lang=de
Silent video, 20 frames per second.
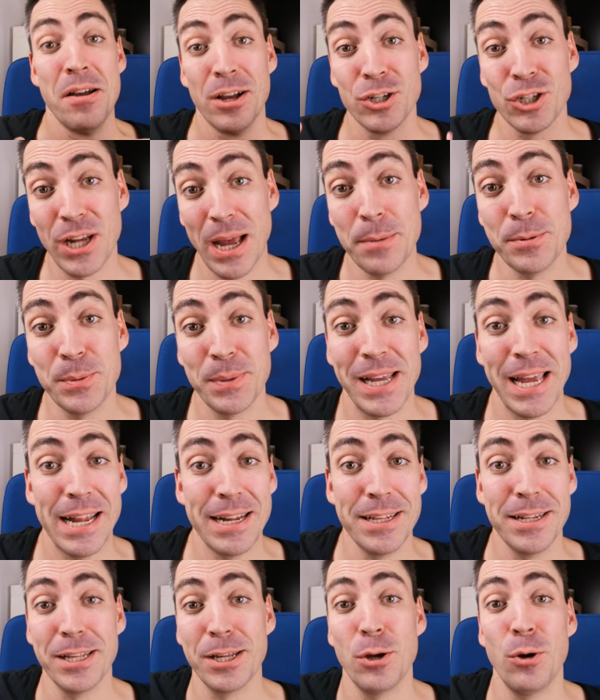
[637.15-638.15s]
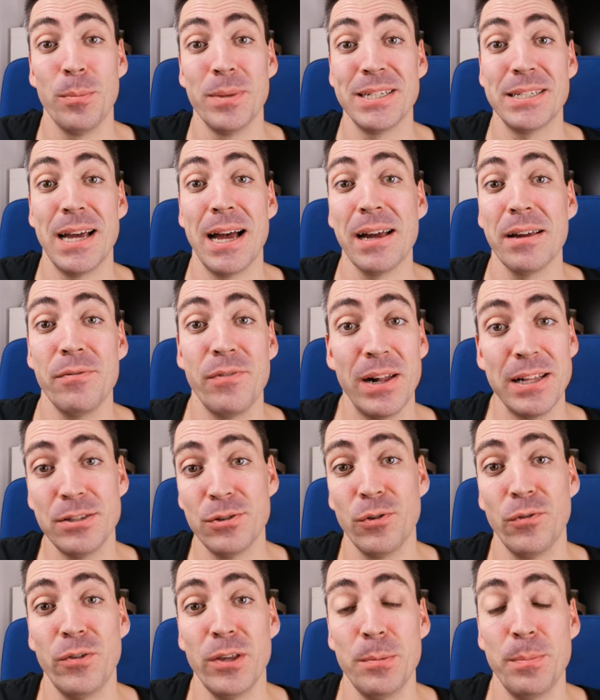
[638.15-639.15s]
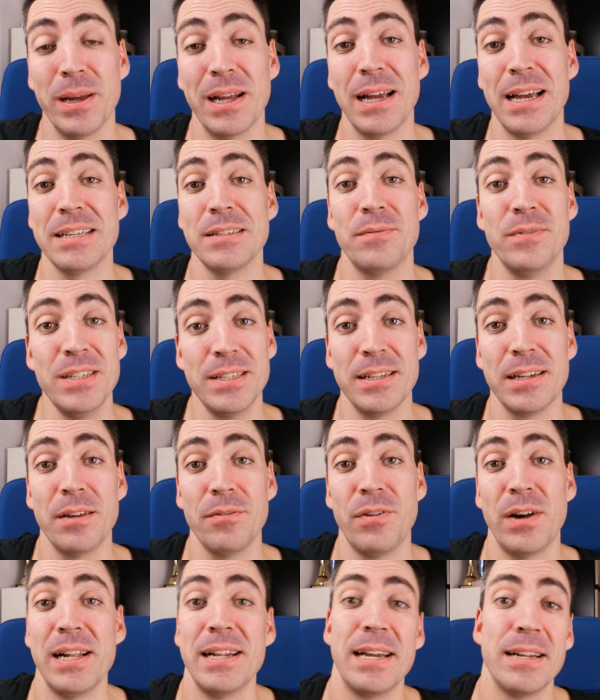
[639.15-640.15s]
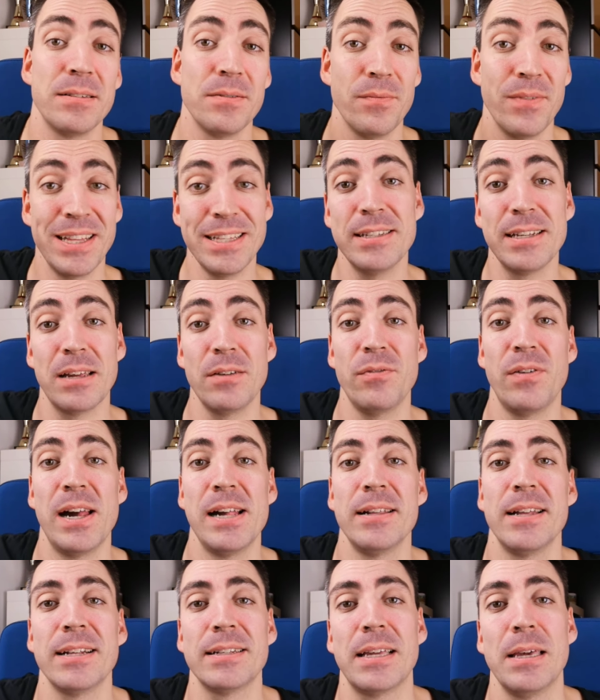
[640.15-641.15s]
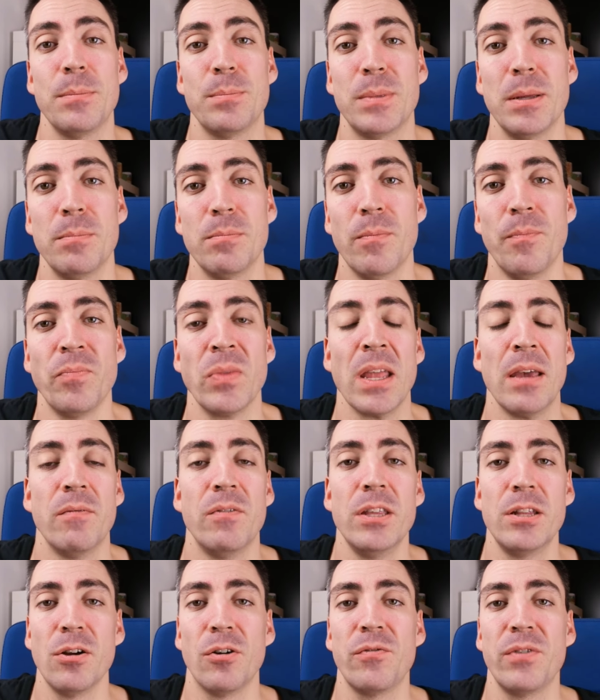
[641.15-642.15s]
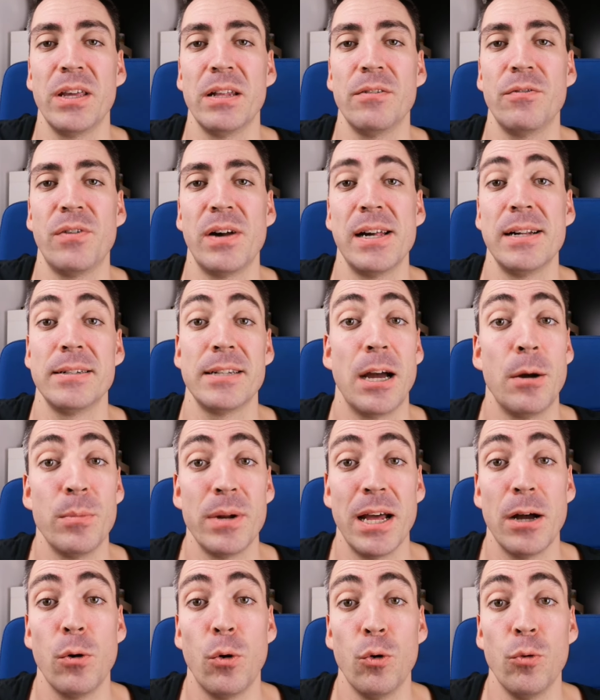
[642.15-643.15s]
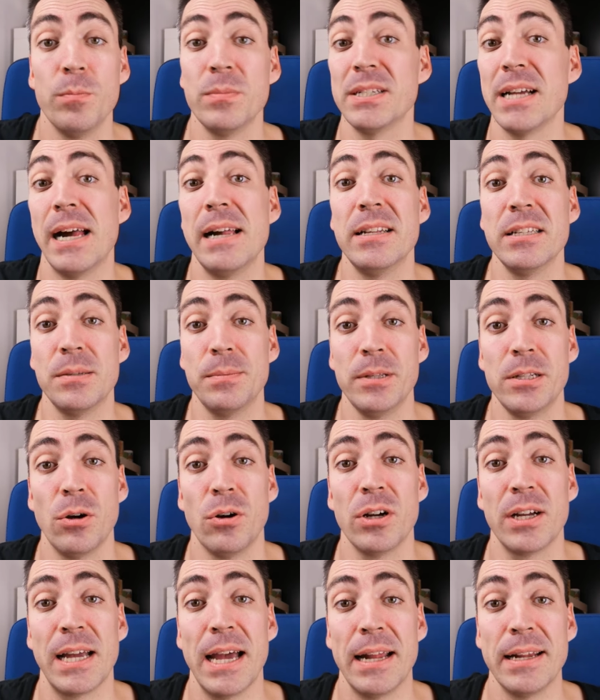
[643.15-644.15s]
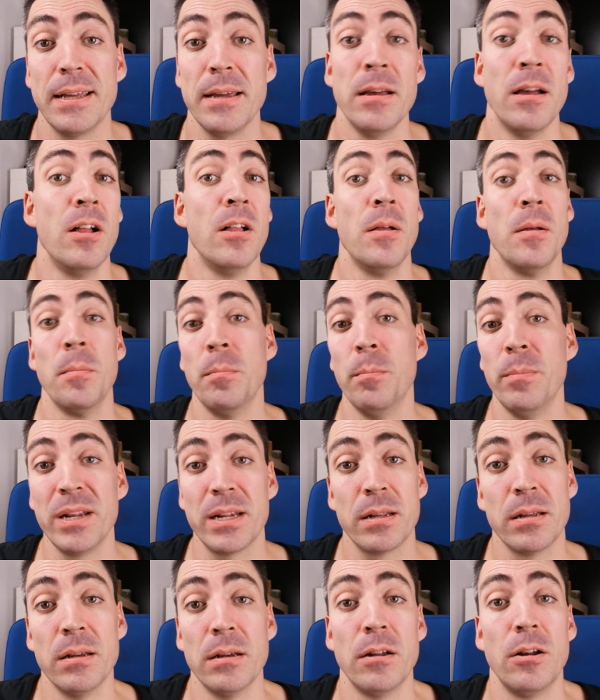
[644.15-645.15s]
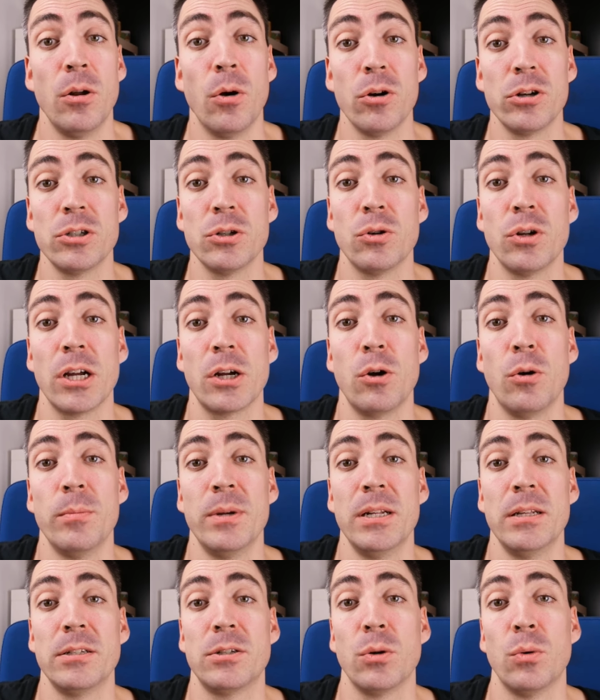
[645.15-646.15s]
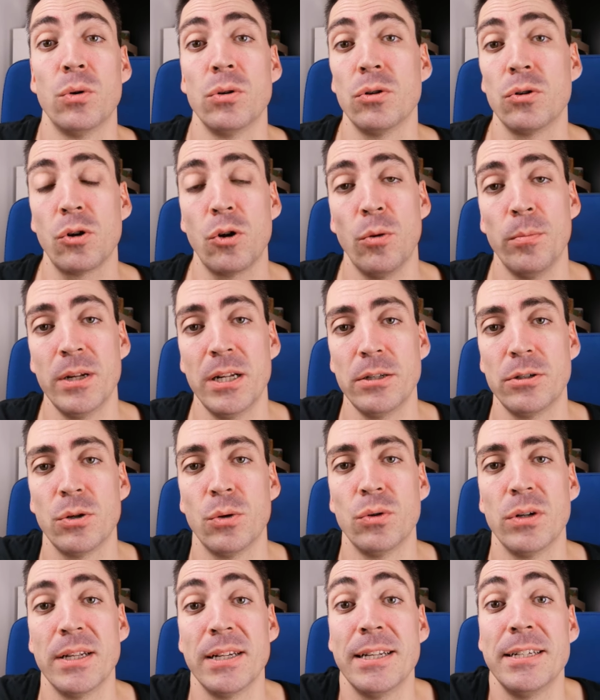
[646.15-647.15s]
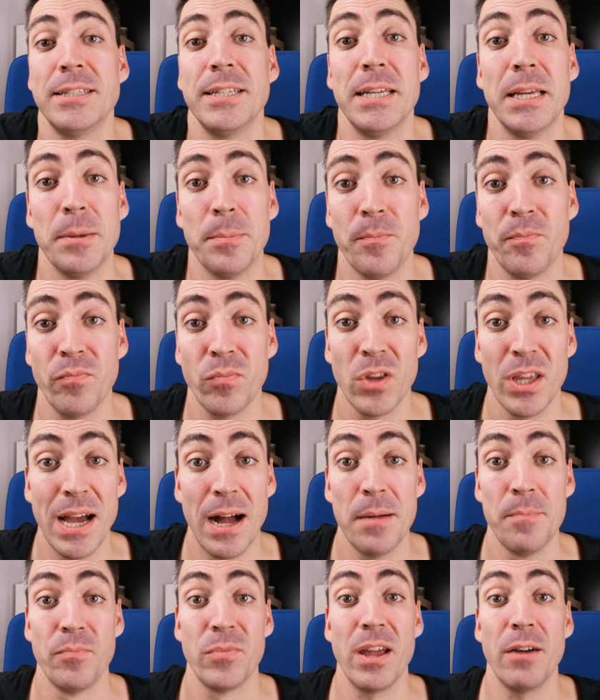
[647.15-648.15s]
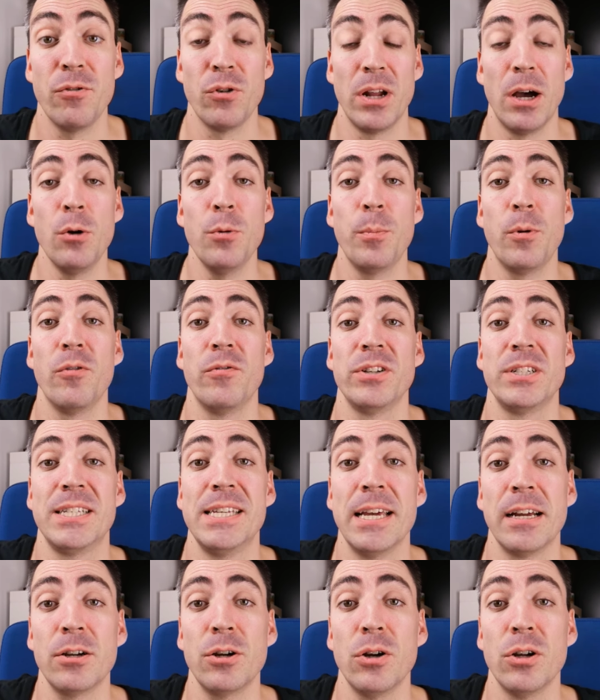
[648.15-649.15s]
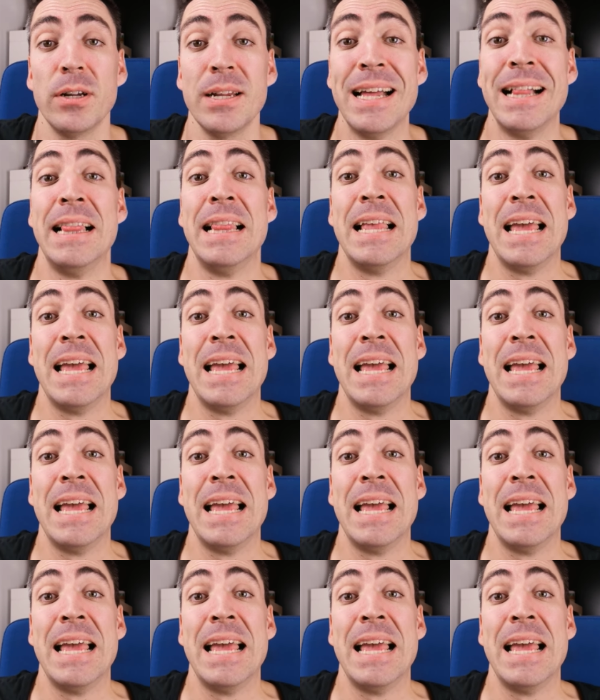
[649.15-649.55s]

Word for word: Schreib es mir gerne in die Kommentare, falls du Feedback hast, wie es dir gefallen hat. Wenn es dir gefallen hat, gib dem Video auf jeden Fall einen Daumen nach oben, teile das Video auch gerne mit Leuten oder Kommilitonen und Kommilitoninnen, die eben ja davon auch profitieren können.